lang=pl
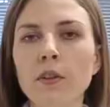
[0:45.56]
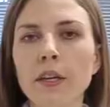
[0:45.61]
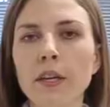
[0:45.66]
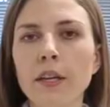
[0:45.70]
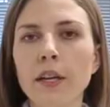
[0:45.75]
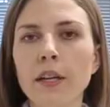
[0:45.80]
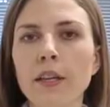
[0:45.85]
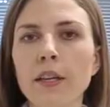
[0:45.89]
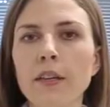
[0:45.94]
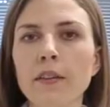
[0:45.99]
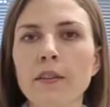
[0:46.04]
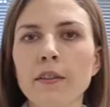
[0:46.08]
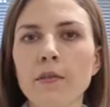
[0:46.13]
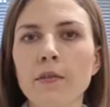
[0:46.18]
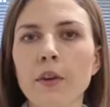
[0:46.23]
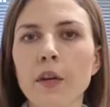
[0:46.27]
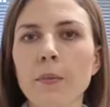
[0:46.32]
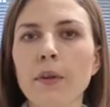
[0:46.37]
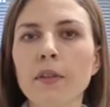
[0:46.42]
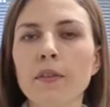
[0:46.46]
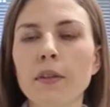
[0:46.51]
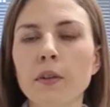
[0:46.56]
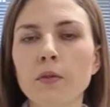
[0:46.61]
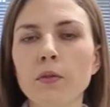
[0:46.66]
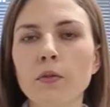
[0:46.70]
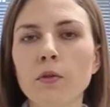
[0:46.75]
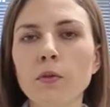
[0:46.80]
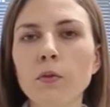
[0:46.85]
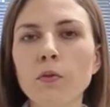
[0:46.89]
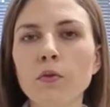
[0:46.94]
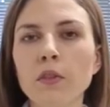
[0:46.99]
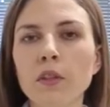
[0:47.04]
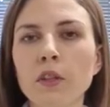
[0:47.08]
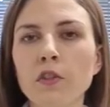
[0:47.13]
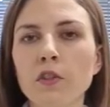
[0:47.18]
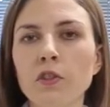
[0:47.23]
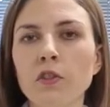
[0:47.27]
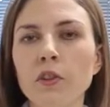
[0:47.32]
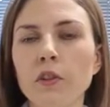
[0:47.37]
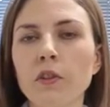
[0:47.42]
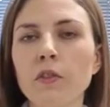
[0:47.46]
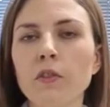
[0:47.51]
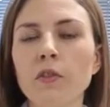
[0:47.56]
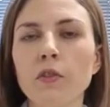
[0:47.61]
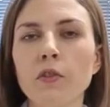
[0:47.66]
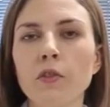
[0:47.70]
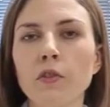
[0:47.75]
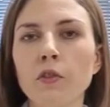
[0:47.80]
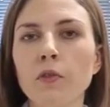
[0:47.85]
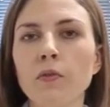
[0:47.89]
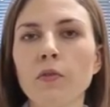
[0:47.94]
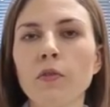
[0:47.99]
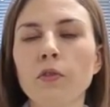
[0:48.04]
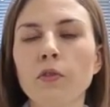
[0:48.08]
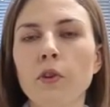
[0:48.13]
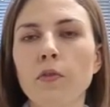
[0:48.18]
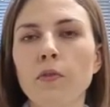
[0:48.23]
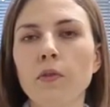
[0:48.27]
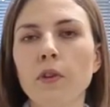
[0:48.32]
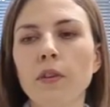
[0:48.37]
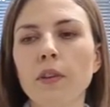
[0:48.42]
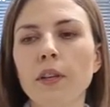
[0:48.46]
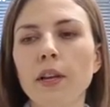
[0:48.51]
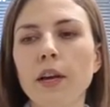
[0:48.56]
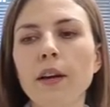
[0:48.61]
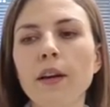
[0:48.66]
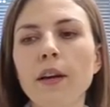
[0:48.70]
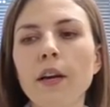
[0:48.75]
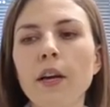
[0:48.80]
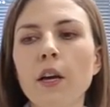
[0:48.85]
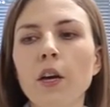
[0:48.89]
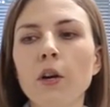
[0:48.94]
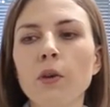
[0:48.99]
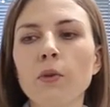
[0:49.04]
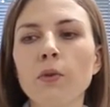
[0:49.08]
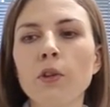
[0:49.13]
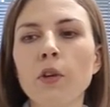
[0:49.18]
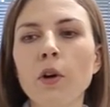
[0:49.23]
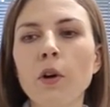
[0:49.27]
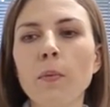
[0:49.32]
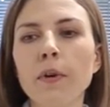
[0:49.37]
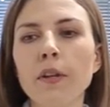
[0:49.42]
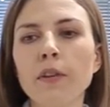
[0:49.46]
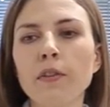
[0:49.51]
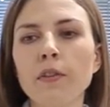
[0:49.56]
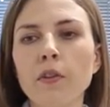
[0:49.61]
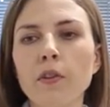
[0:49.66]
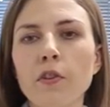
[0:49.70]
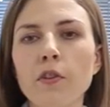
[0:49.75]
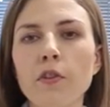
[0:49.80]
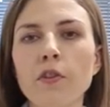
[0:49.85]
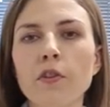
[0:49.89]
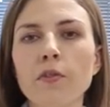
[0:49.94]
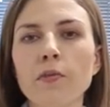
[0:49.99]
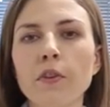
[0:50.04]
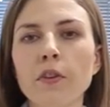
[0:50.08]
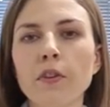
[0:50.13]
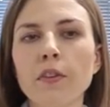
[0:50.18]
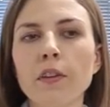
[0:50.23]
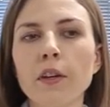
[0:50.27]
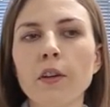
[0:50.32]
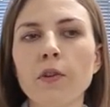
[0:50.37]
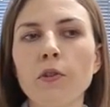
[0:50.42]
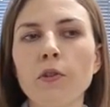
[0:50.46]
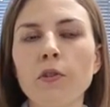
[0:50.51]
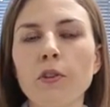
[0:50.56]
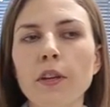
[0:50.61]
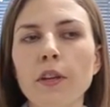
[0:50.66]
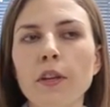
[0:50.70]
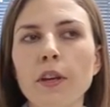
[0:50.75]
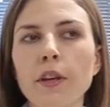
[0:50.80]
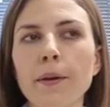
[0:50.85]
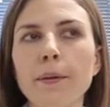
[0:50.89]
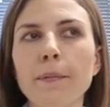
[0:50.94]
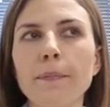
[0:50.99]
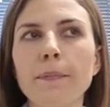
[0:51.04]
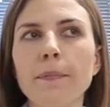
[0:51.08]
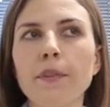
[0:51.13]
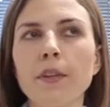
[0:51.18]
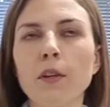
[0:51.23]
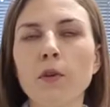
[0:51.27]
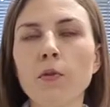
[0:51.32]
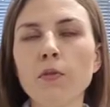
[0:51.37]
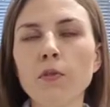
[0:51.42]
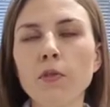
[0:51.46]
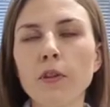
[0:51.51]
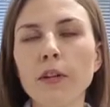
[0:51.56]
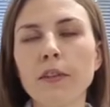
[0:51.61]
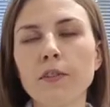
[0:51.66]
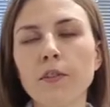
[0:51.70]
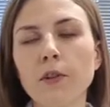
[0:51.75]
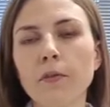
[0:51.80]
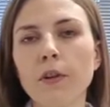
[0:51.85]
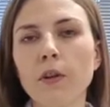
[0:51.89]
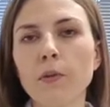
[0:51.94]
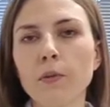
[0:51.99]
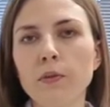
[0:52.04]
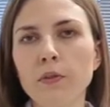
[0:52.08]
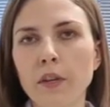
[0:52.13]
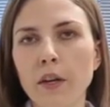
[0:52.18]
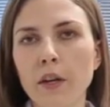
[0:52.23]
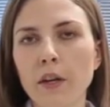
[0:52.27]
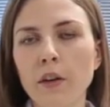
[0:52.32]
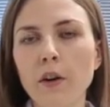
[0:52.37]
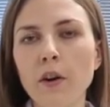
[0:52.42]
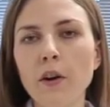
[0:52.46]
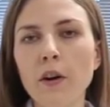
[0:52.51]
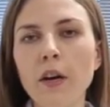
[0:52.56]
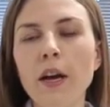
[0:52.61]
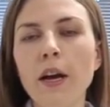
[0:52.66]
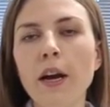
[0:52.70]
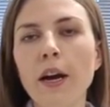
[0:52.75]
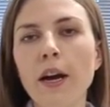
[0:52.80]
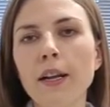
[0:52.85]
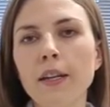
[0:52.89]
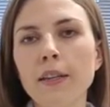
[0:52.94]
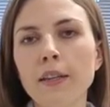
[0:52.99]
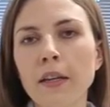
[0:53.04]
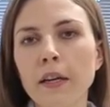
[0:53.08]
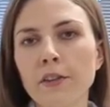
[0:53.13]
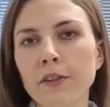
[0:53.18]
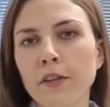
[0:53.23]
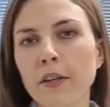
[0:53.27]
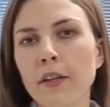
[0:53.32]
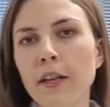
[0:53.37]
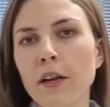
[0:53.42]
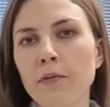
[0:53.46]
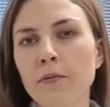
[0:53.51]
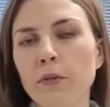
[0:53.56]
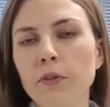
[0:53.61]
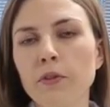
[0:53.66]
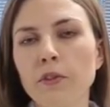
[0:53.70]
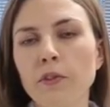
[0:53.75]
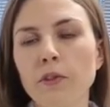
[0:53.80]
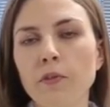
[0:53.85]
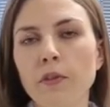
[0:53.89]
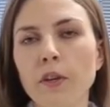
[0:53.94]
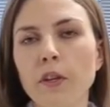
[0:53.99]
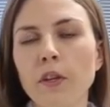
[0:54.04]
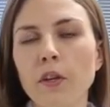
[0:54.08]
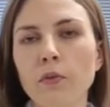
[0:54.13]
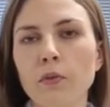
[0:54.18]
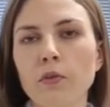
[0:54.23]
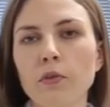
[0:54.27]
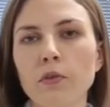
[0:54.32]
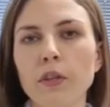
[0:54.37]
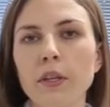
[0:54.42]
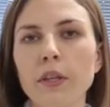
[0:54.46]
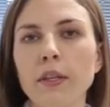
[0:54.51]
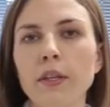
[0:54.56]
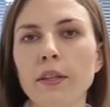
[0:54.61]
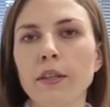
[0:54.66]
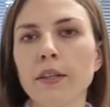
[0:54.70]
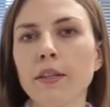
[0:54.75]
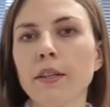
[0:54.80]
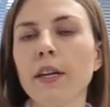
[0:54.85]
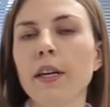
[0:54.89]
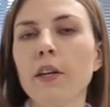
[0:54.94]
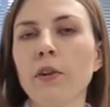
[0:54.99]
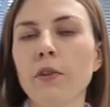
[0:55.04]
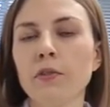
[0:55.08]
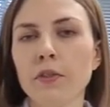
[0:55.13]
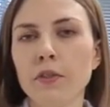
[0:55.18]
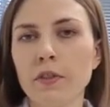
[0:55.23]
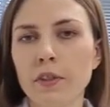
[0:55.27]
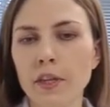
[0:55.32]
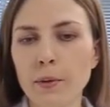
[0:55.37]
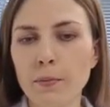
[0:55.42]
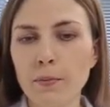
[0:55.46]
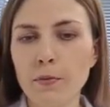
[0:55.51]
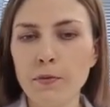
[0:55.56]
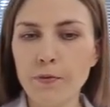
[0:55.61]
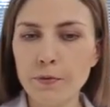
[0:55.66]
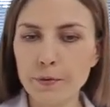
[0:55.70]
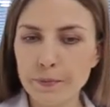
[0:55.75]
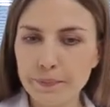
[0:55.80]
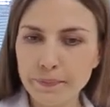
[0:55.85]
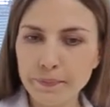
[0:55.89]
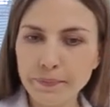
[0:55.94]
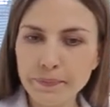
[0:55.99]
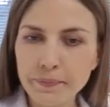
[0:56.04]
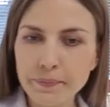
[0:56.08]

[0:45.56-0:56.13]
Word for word: degradacji farmaceutyków zanieczyszczających środowisko wodne, których obecność stwarza zagrożenie zarówno dla zdrowia ludzkiego, ale także dla funkcjonowania różnych y, ekosystemów.